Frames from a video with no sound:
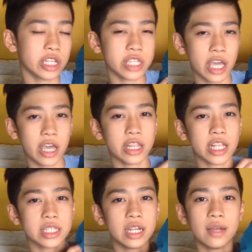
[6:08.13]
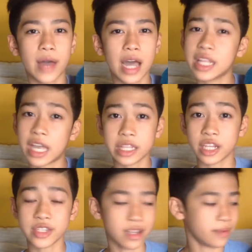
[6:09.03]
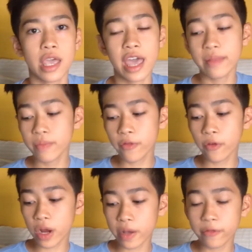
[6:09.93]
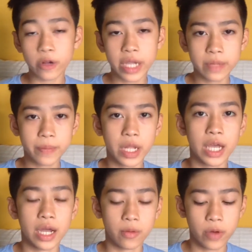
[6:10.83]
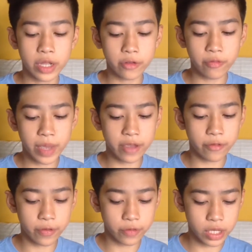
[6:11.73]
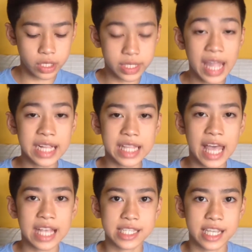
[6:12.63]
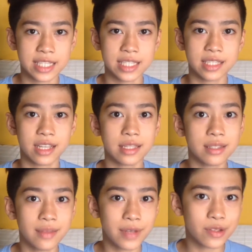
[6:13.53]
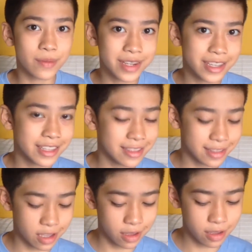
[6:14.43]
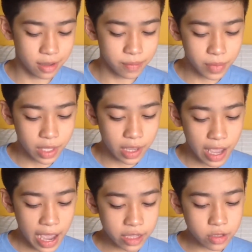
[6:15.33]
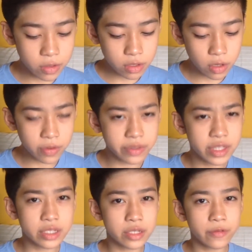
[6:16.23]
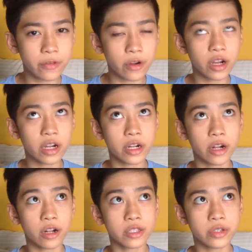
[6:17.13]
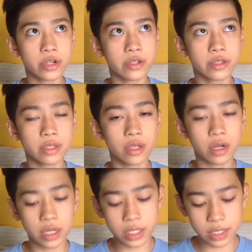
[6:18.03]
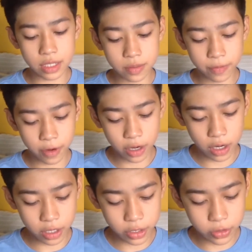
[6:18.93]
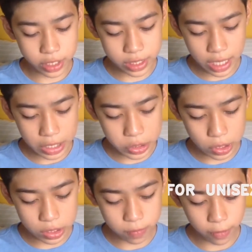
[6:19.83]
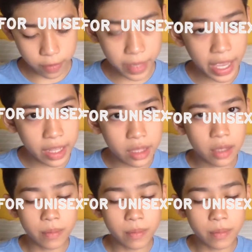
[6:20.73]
kasi nasa laban ata siya. And before I forget pala, one of my favorite sunglasses, kasi diba sobrang init na. I don't know if this is for girls or, or is this for unisex or it's for men.